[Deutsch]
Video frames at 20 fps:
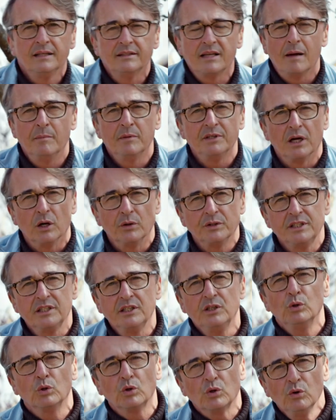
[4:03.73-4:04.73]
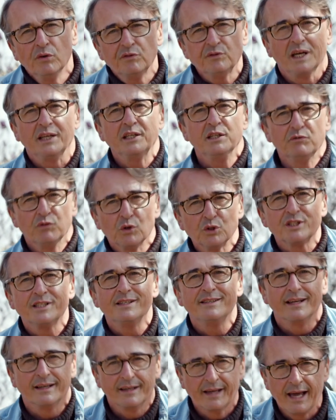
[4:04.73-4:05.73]
damit auch nicht genug Luft an die
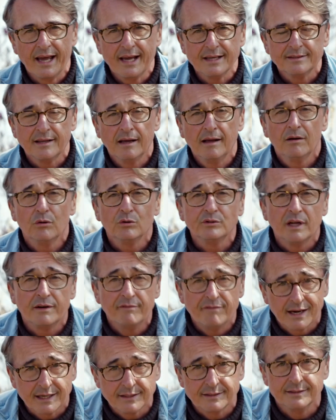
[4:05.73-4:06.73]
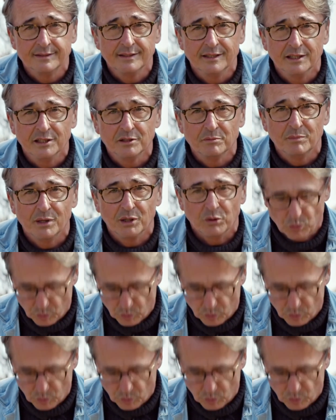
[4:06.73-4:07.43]
Wurzeln der Gräser und dann wachsen sie nicht mehr